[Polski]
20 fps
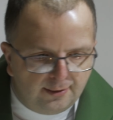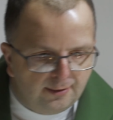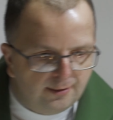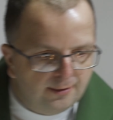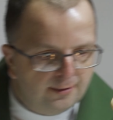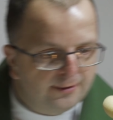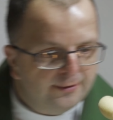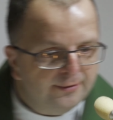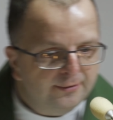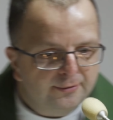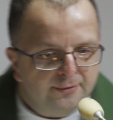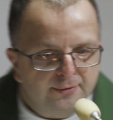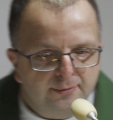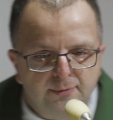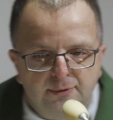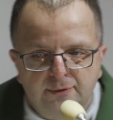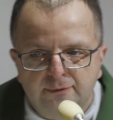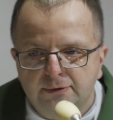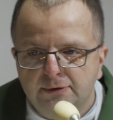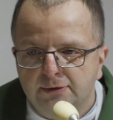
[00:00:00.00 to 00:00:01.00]
Chrystus
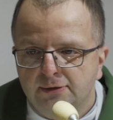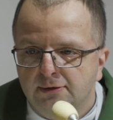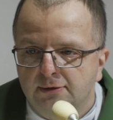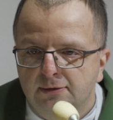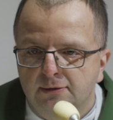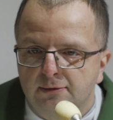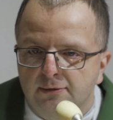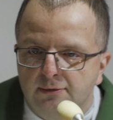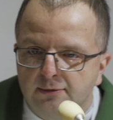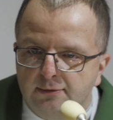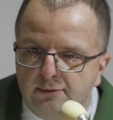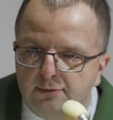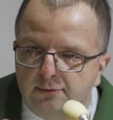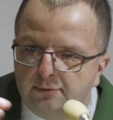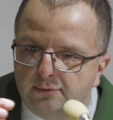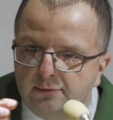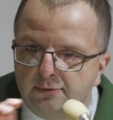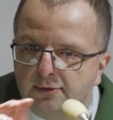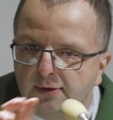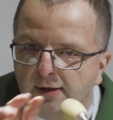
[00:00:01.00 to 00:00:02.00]
mówi:
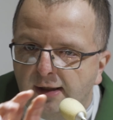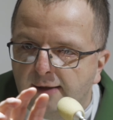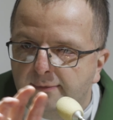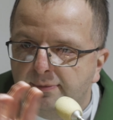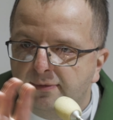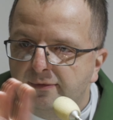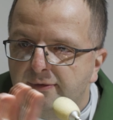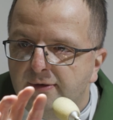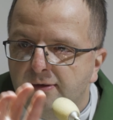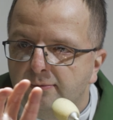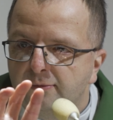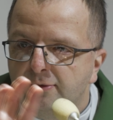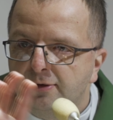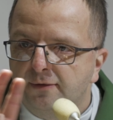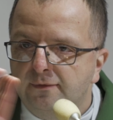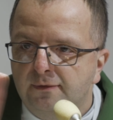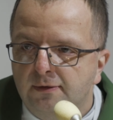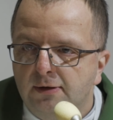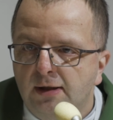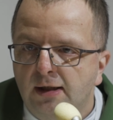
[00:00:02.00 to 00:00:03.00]
Najpierw się
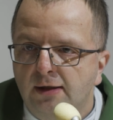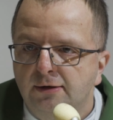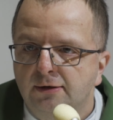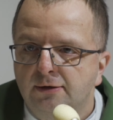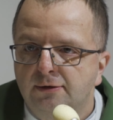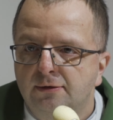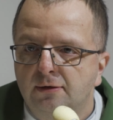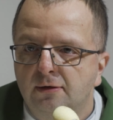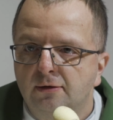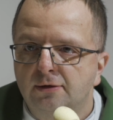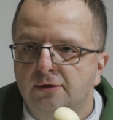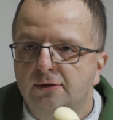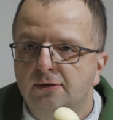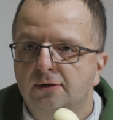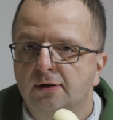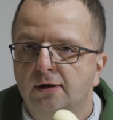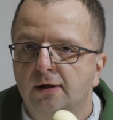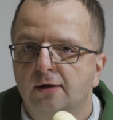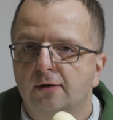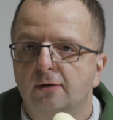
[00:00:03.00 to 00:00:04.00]
musi wydarzyć coś
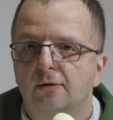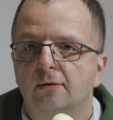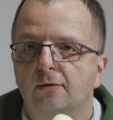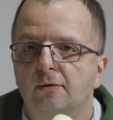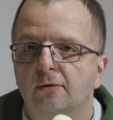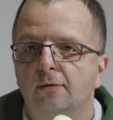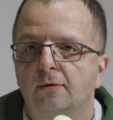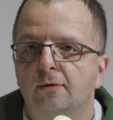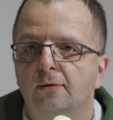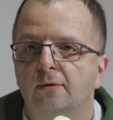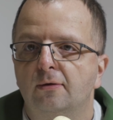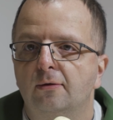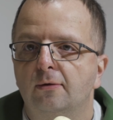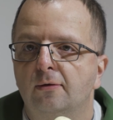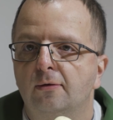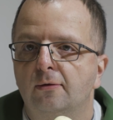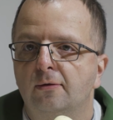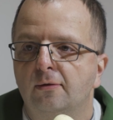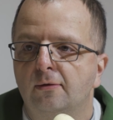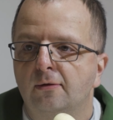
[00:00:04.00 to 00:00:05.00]
innego.
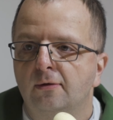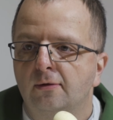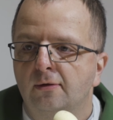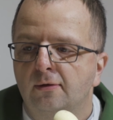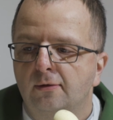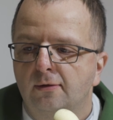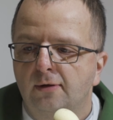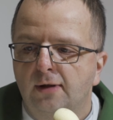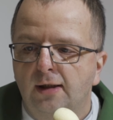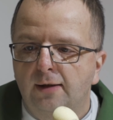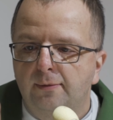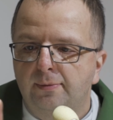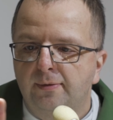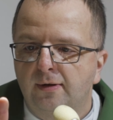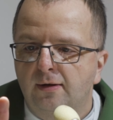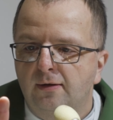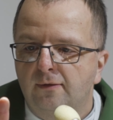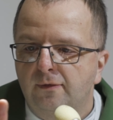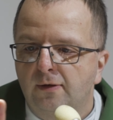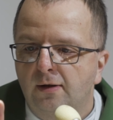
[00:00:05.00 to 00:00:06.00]

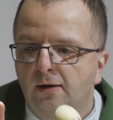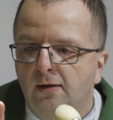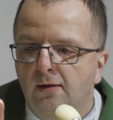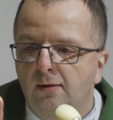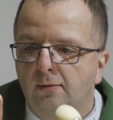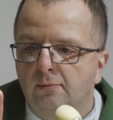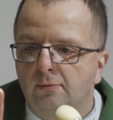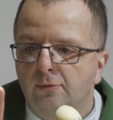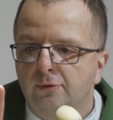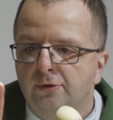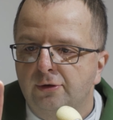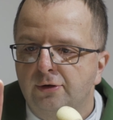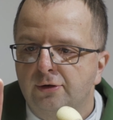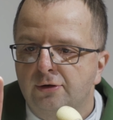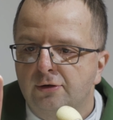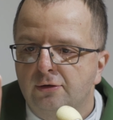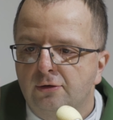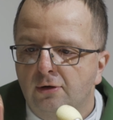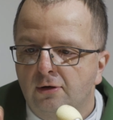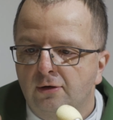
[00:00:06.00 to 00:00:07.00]
Najpierw
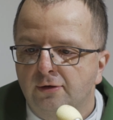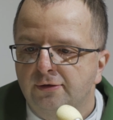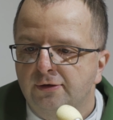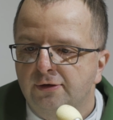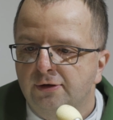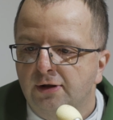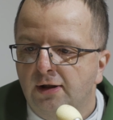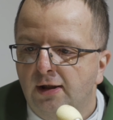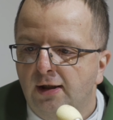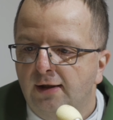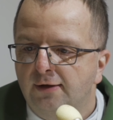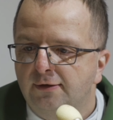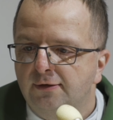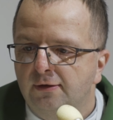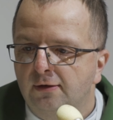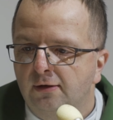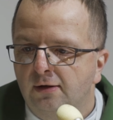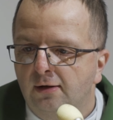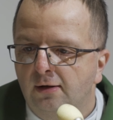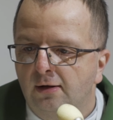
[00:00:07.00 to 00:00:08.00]
musisz
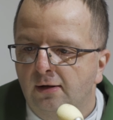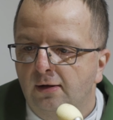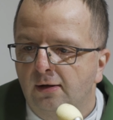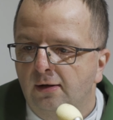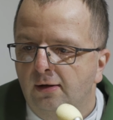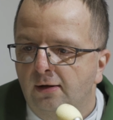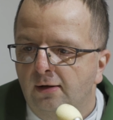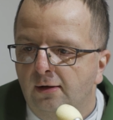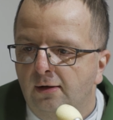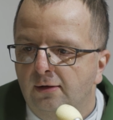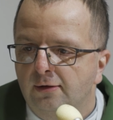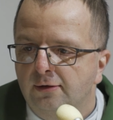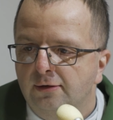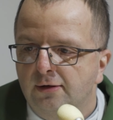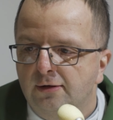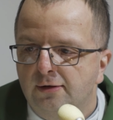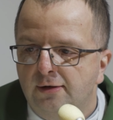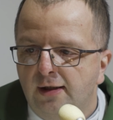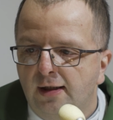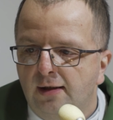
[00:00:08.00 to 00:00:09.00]
dostrzec,
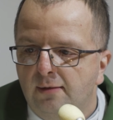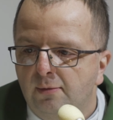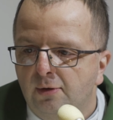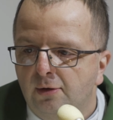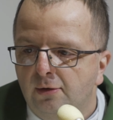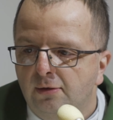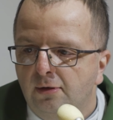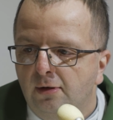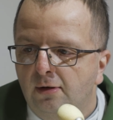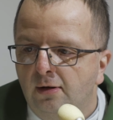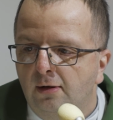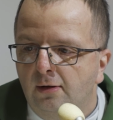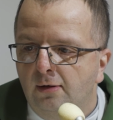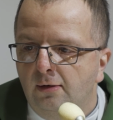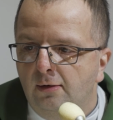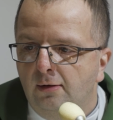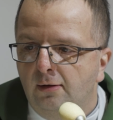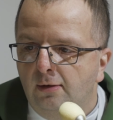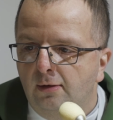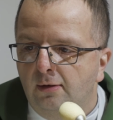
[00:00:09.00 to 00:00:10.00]
że demon
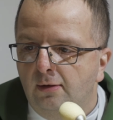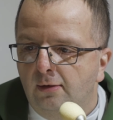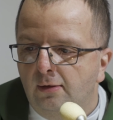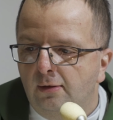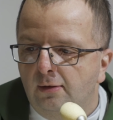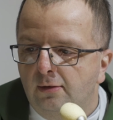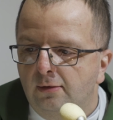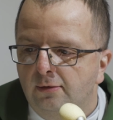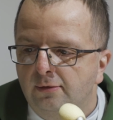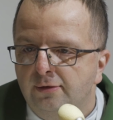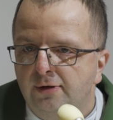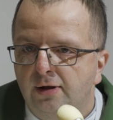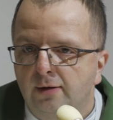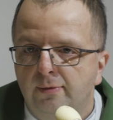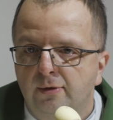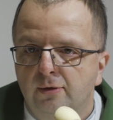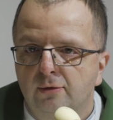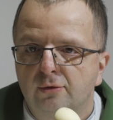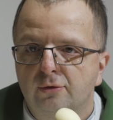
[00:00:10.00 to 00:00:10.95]
ciebie